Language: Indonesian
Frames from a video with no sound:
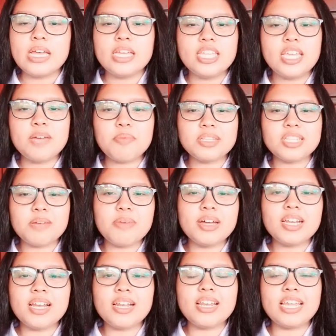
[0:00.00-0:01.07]
Yang pertama
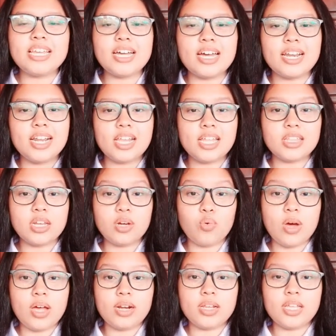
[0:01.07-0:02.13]
adalah lingkaran yang
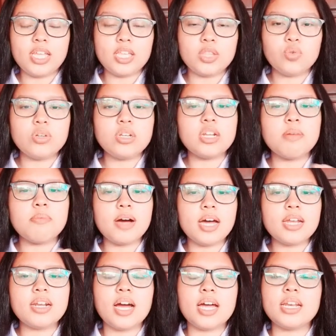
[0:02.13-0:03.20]
terluar, itu
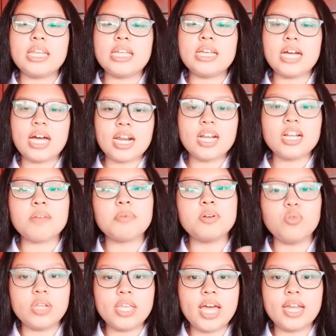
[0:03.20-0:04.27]
dinamakan dengan lingkaran
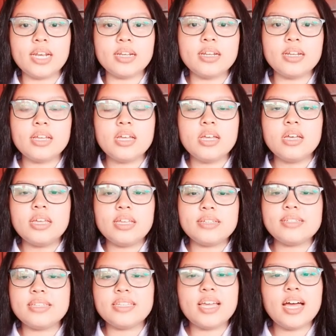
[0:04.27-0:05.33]
kepedulian.
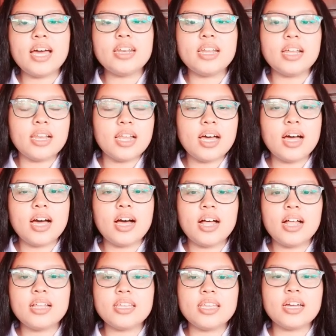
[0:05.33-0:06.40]
Isinya adalah
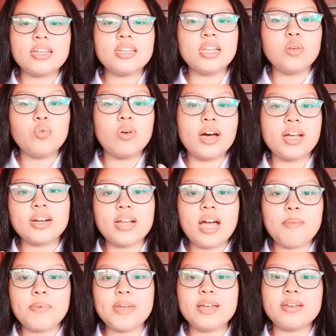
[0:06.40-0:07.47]
hal-hal yang di luar
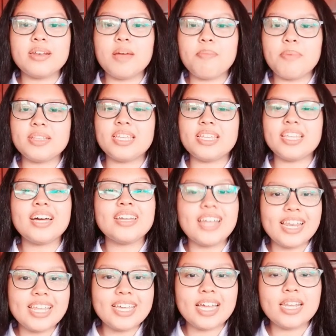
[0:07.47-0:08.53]
apa yang dapat kita
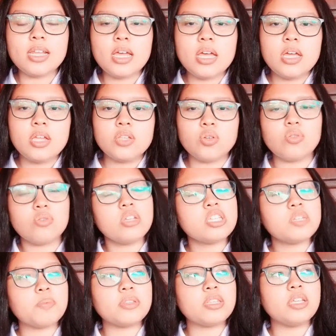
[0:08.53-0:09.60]
kendalikan, Contohnya
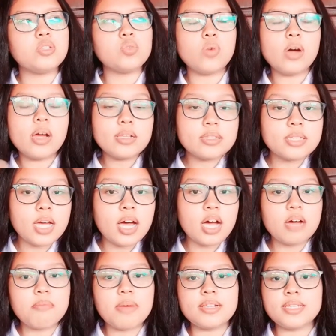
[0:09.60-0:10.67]
seperti
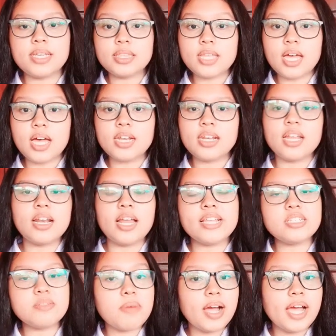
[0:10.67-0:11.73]
cuaca, kemacetan, dan
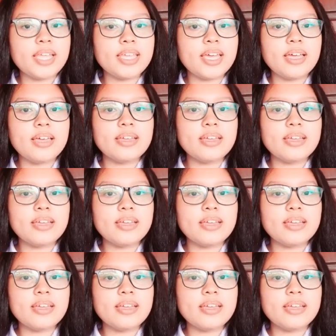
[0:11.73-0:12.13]
lain sebagainya.